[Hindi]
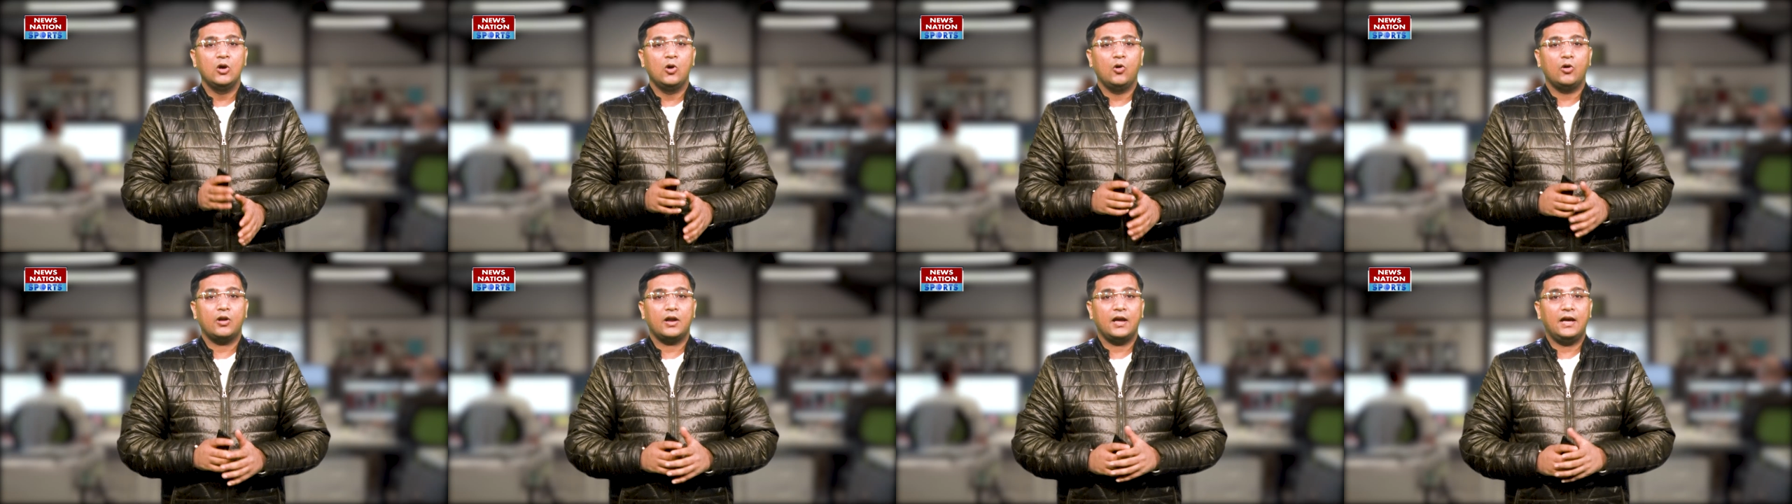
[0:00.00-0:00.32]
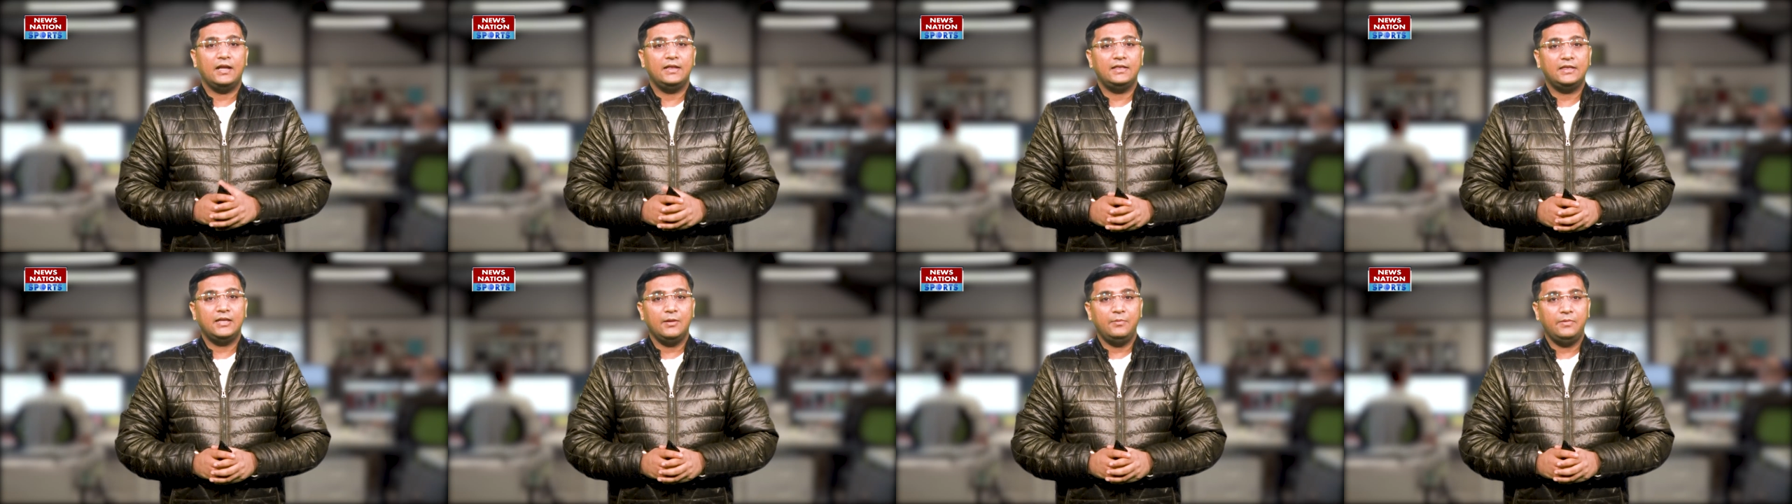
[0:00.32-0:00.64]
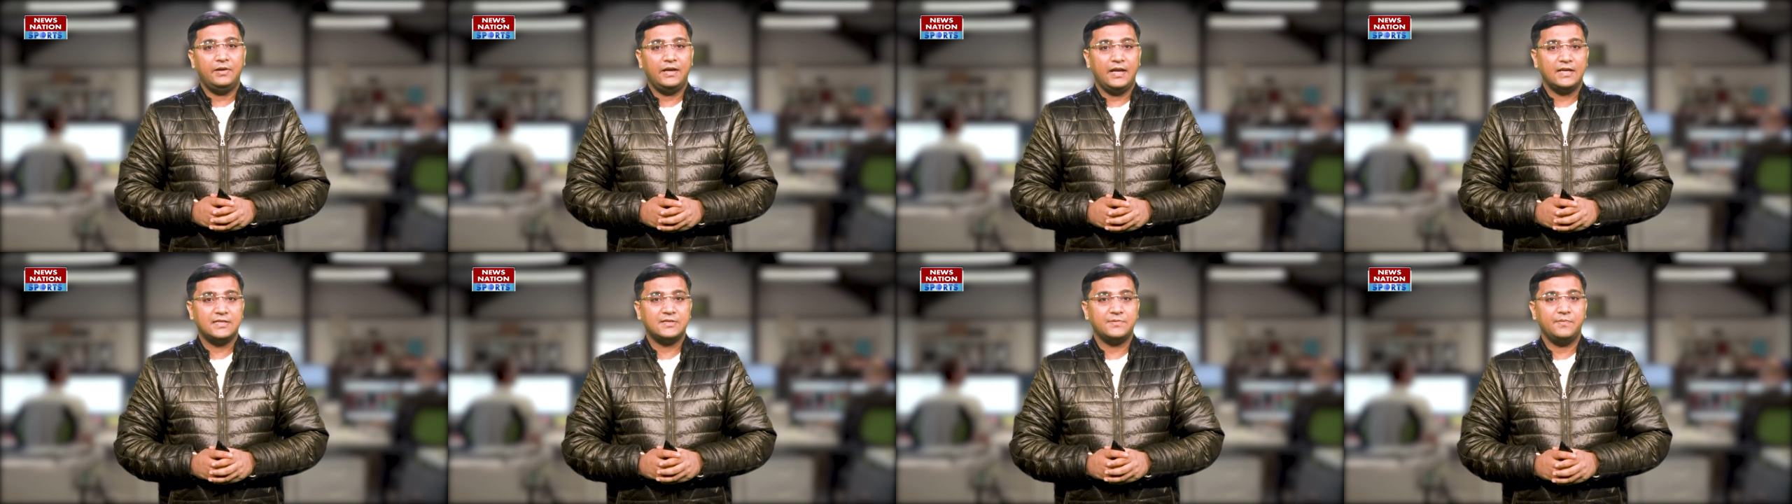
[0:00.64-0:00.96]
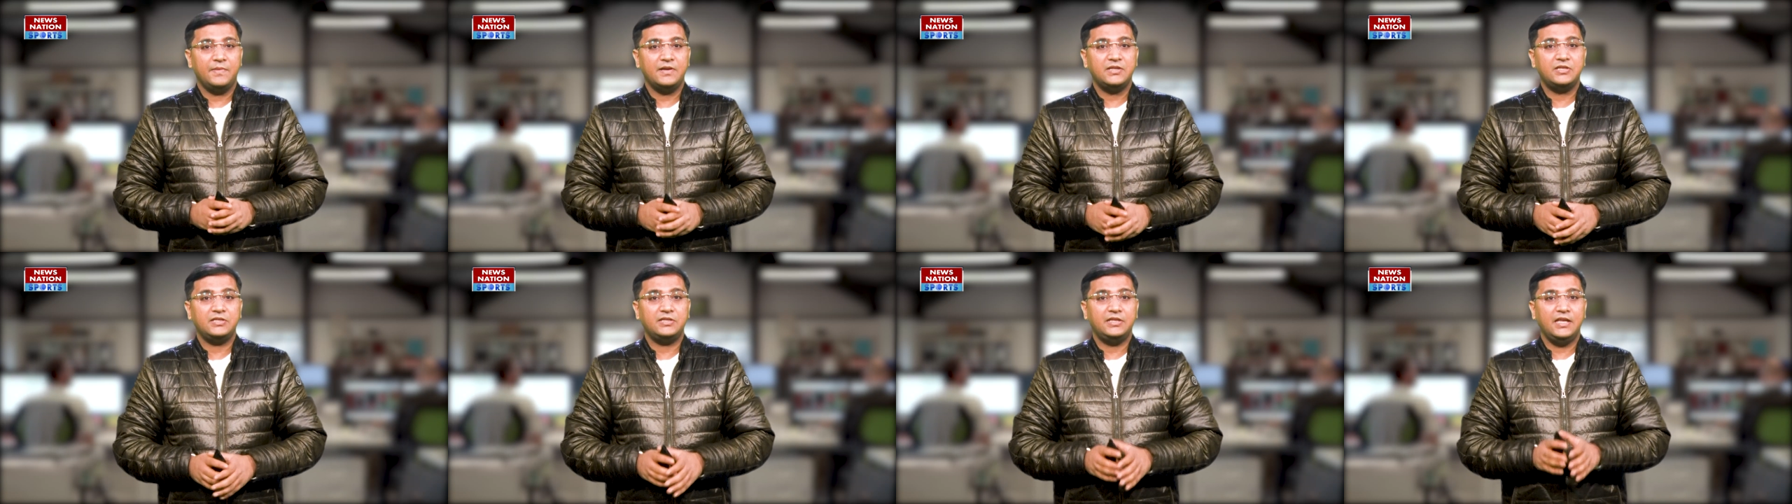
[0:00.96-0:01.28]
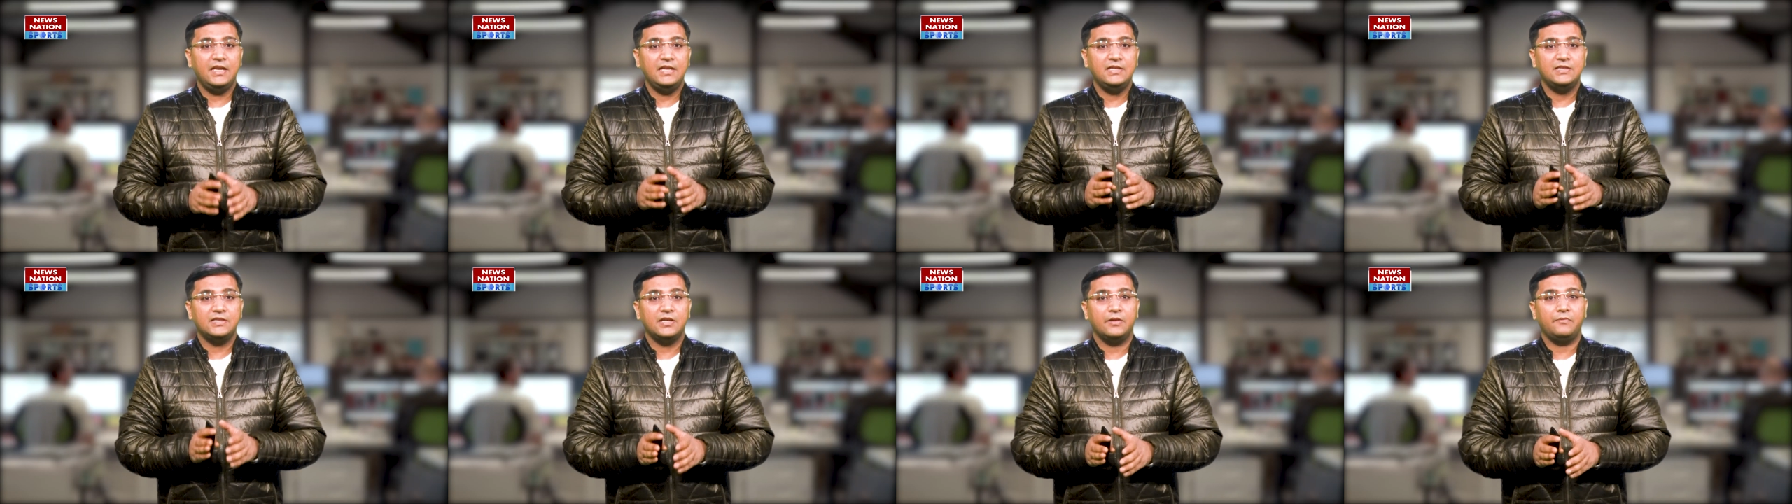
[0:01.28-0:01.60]
और अंतिम टेस्ट मैच
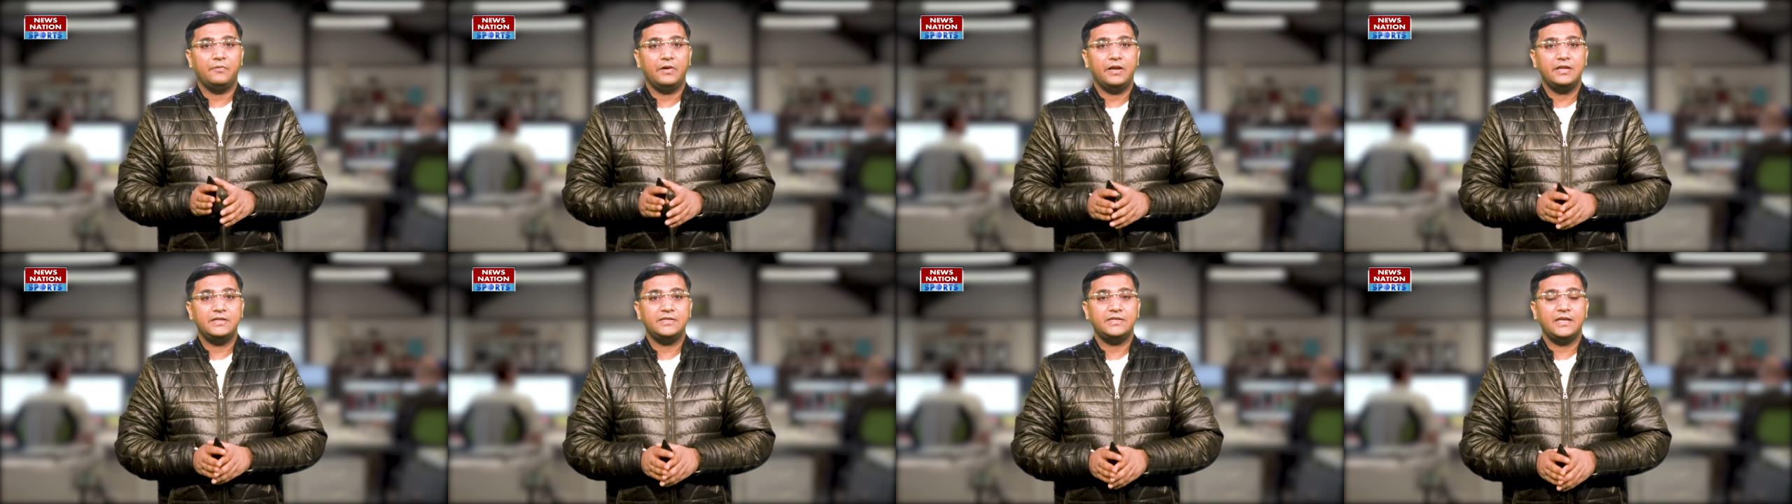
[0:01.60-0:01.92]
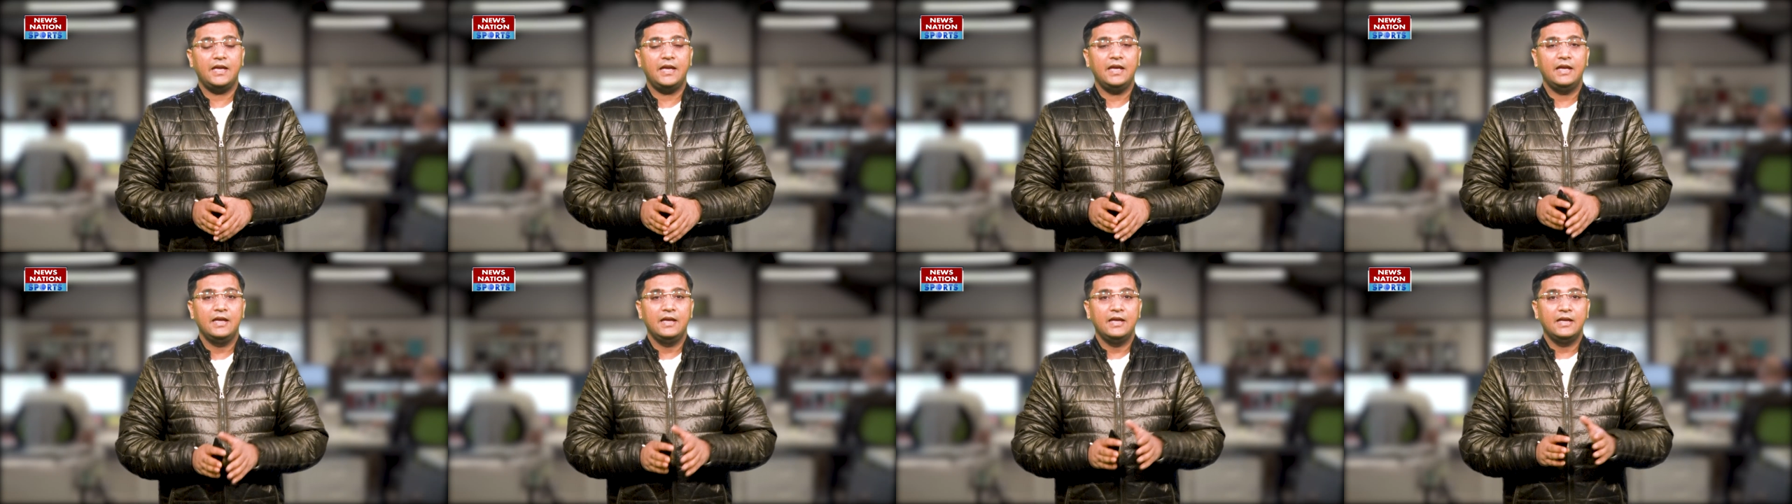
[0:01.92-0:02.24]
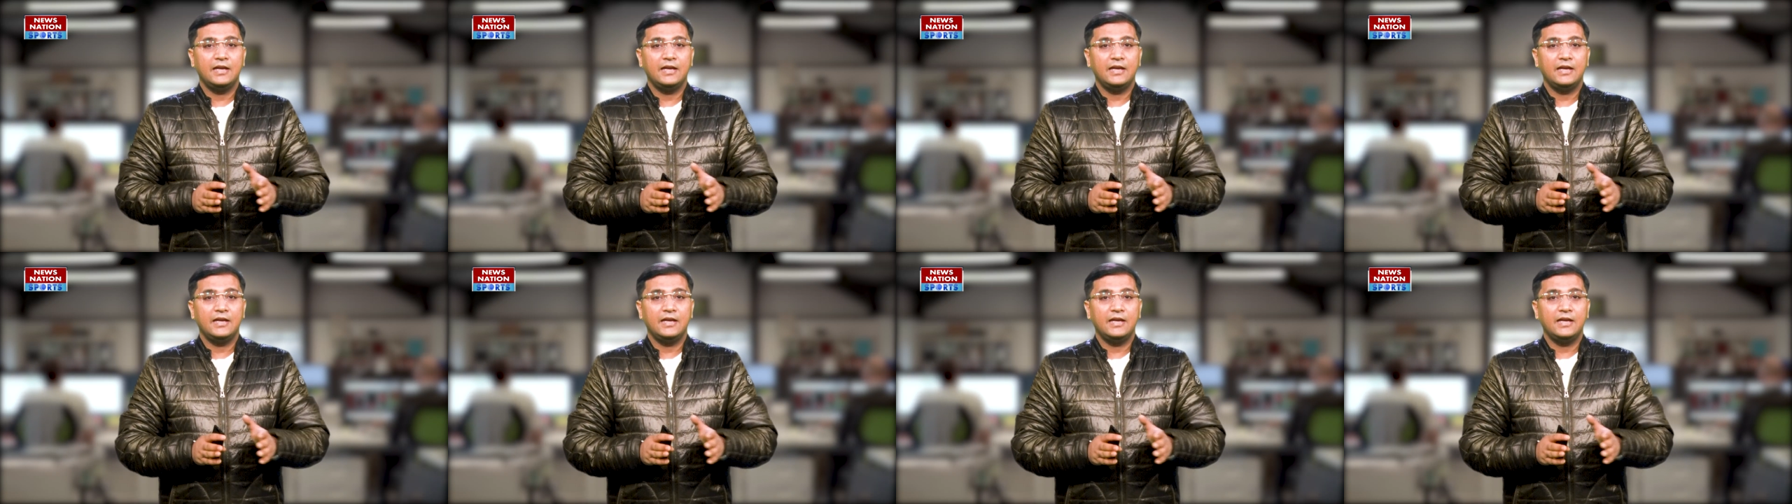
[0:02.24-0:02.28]
तीन जनवरी से